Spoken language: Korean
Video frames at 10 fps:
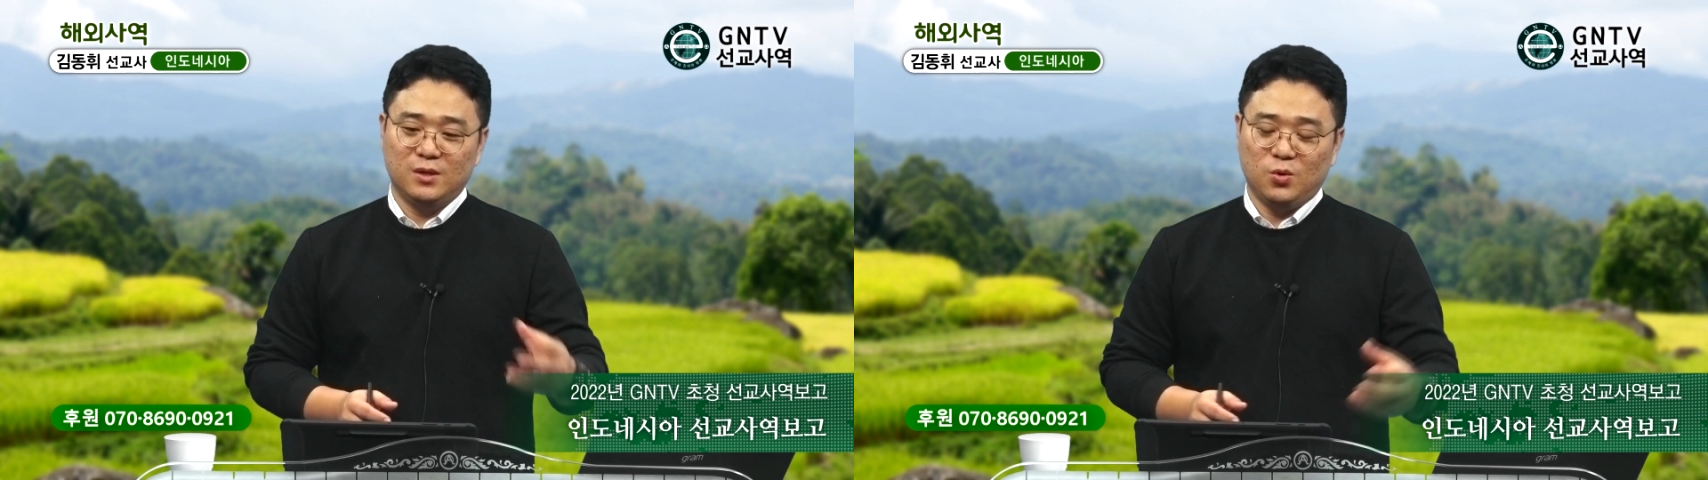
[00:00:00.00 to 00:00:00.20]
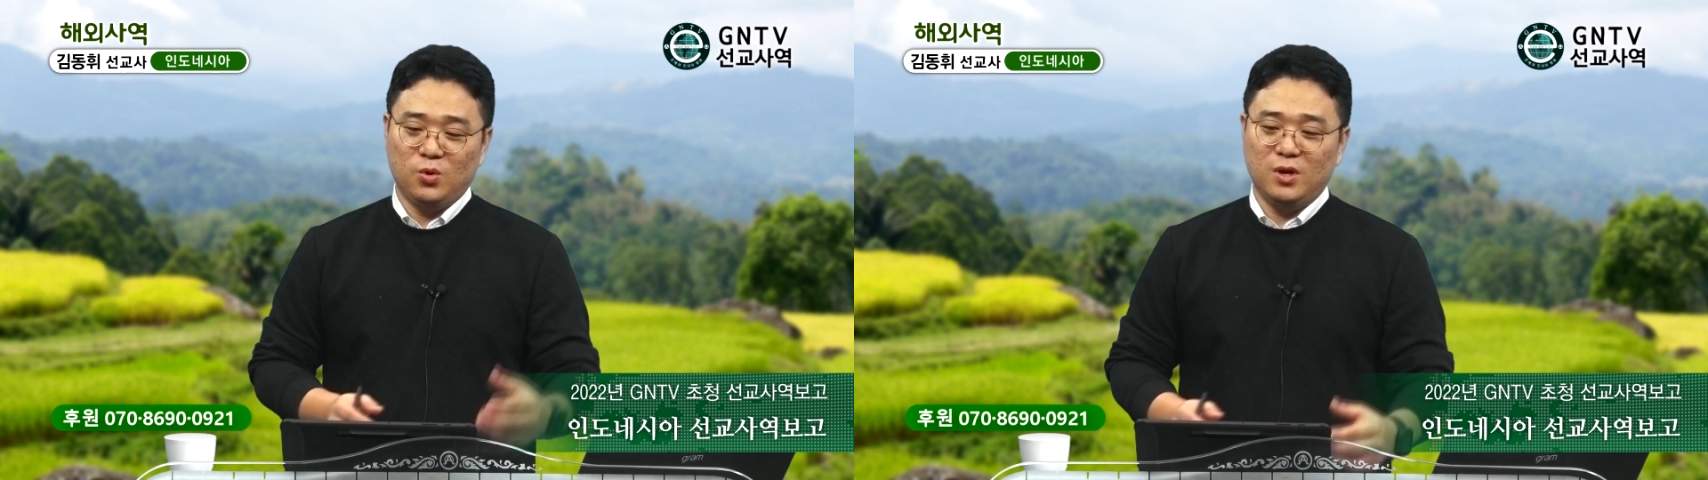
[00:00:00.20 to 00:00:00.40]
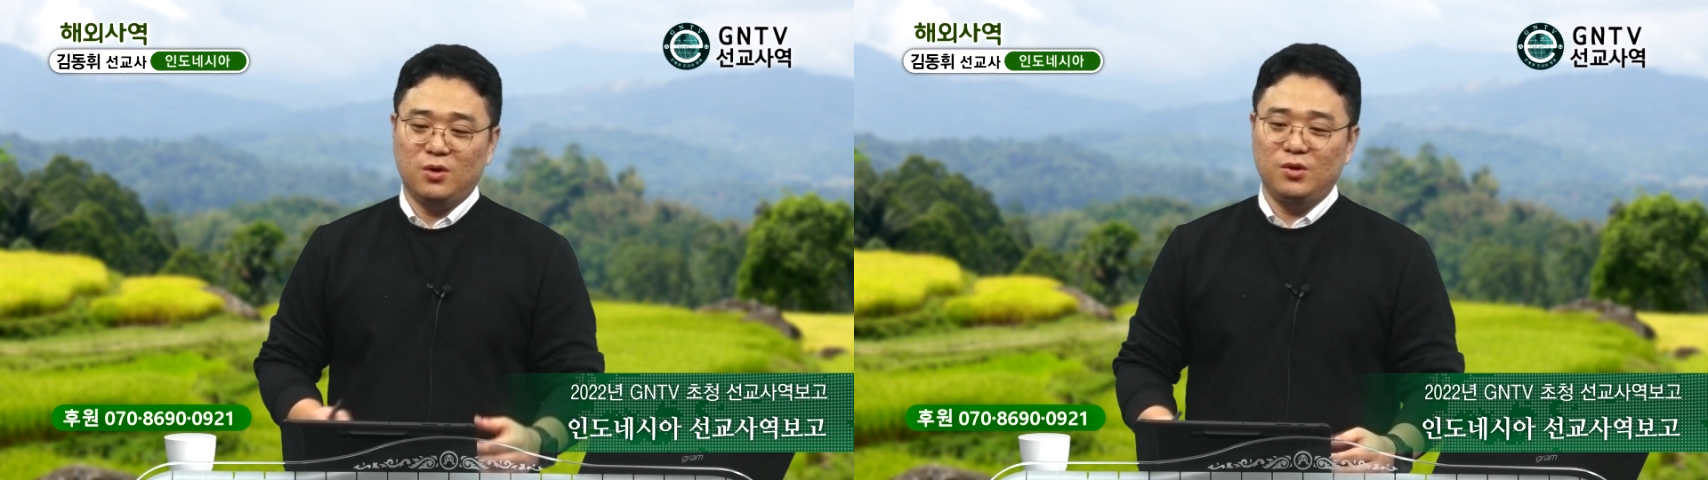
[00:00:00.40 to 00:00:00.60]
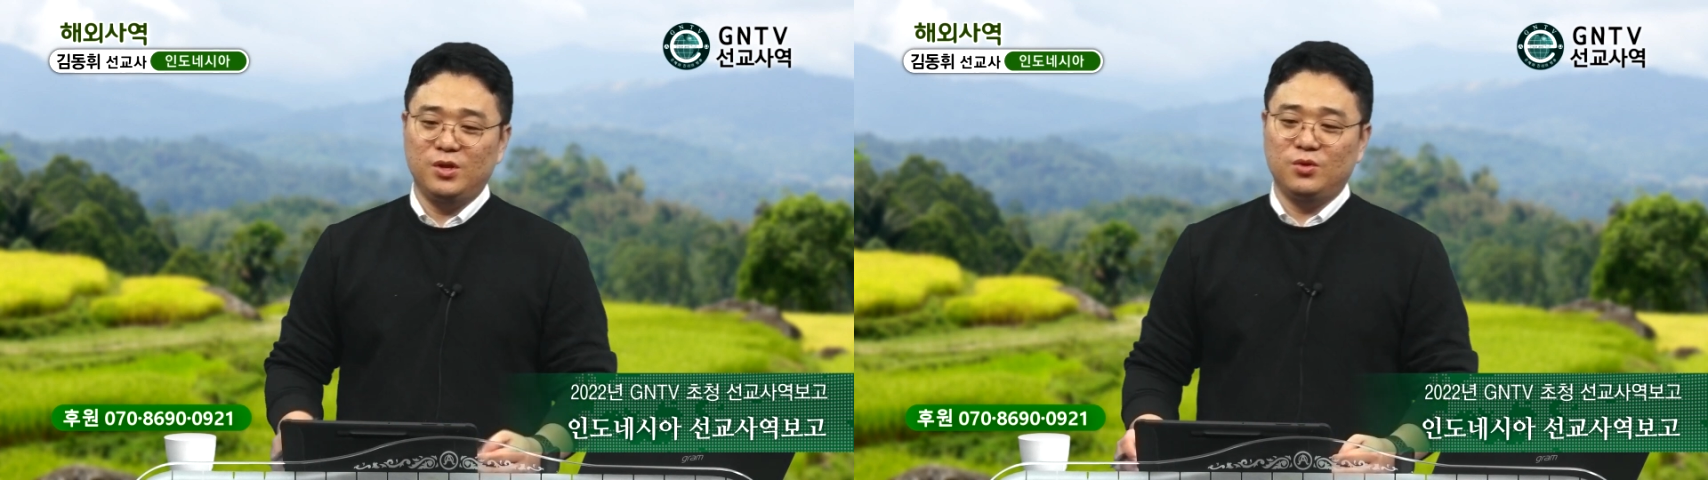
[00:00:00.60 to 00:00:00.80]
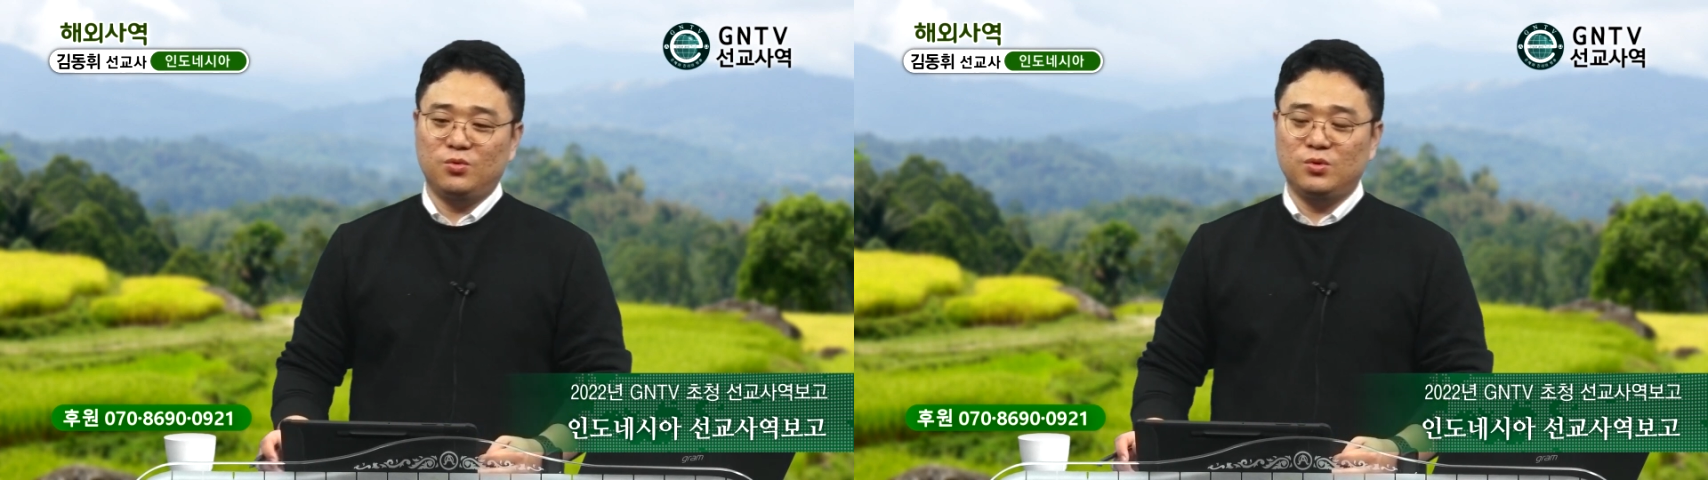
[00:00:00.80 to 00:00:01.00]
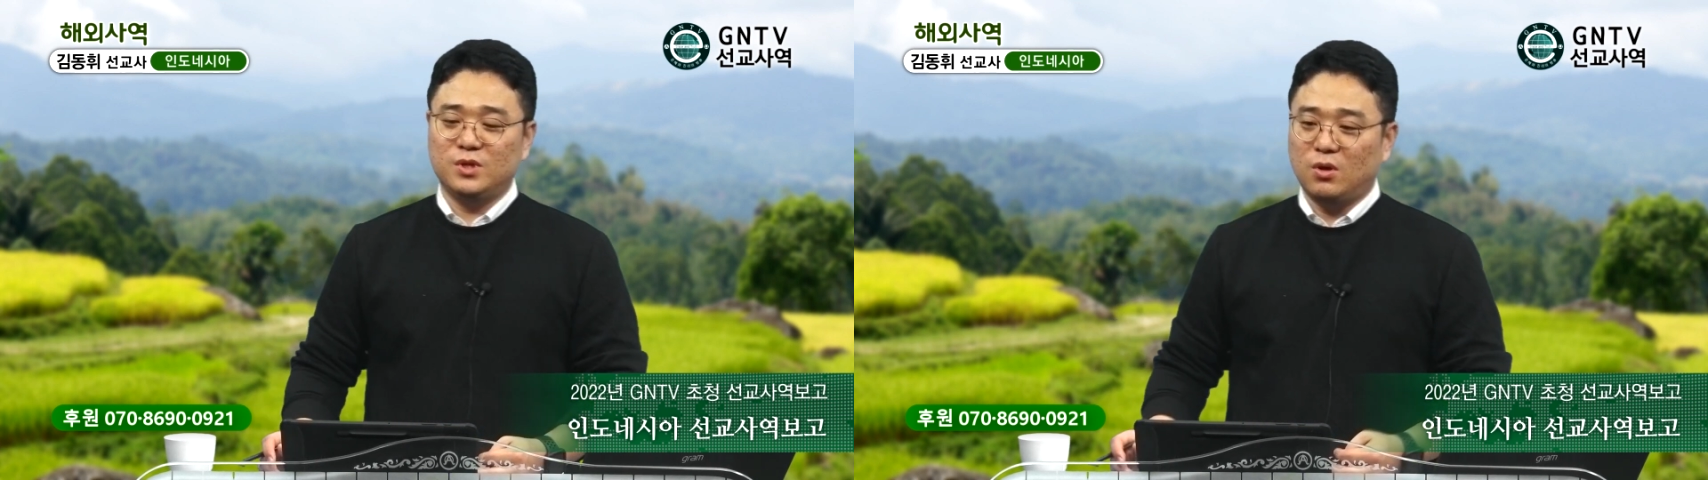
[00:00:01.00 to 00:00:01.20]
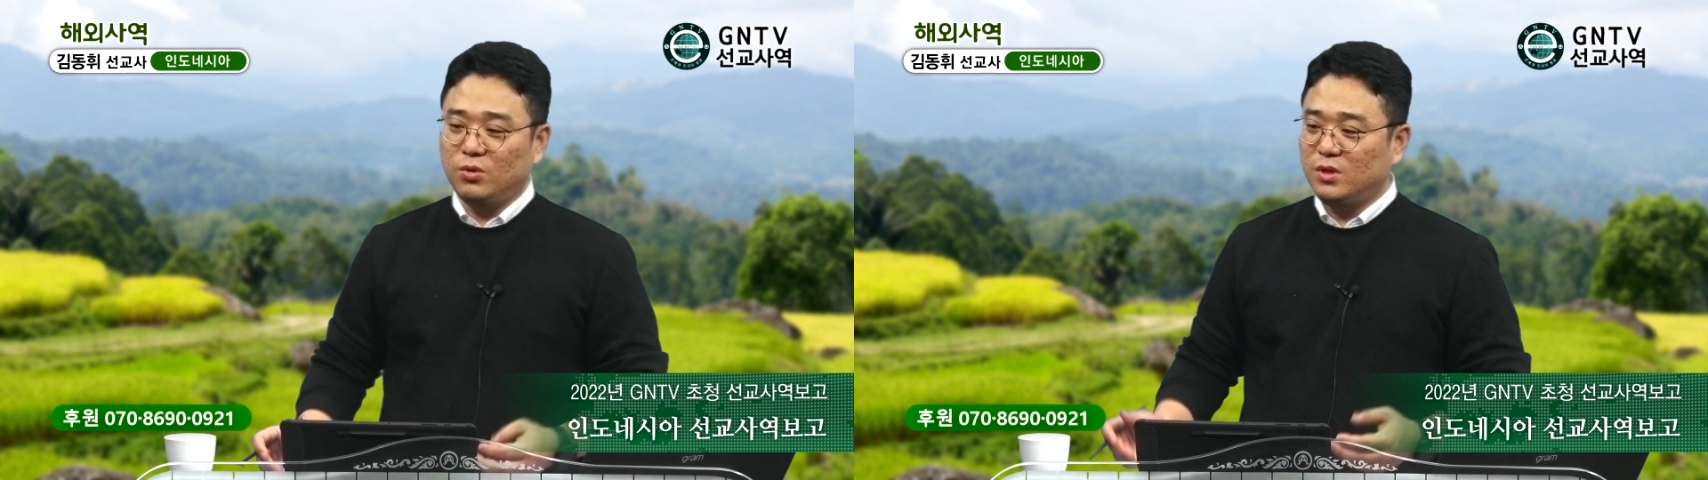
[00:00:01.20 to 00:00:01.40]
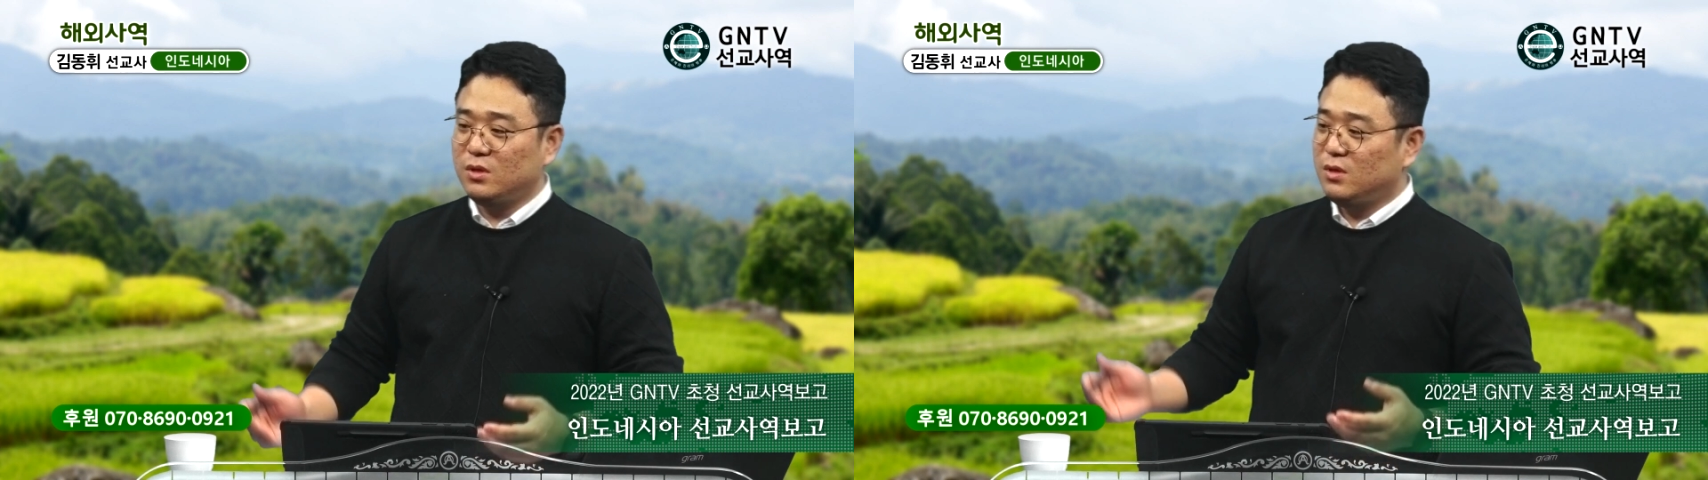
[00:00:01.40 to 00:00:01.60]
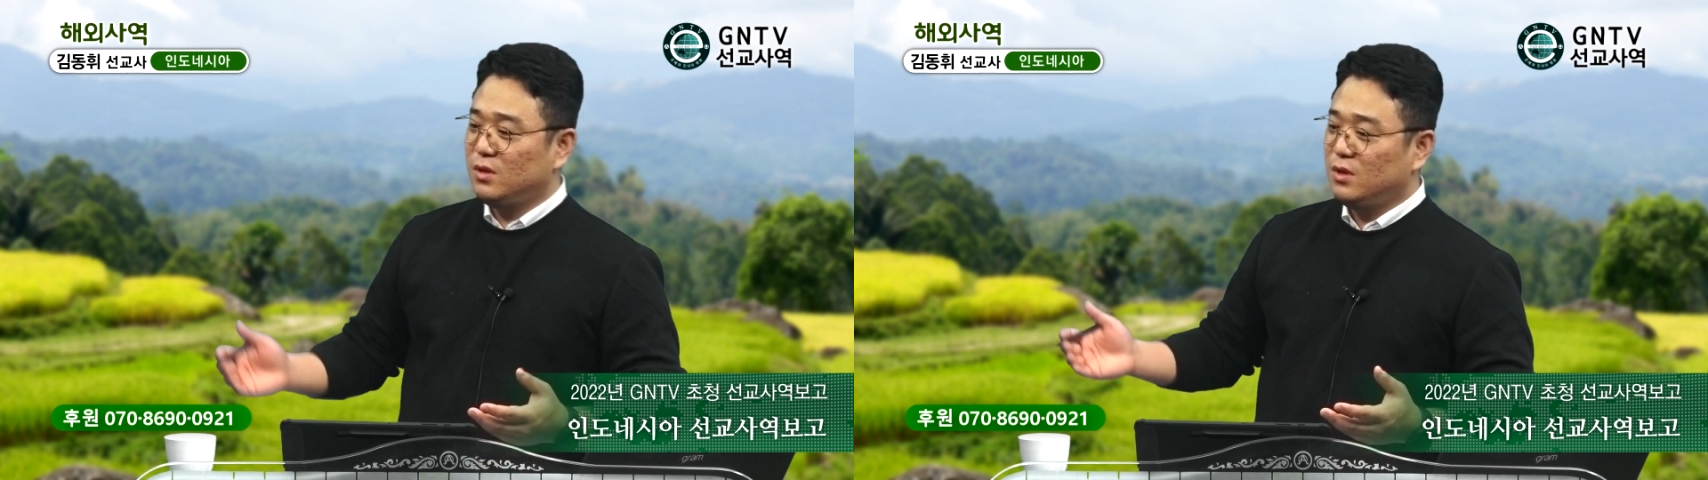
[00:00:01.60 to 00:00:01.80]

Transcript: 코로나 걸린 이후로 이제 어디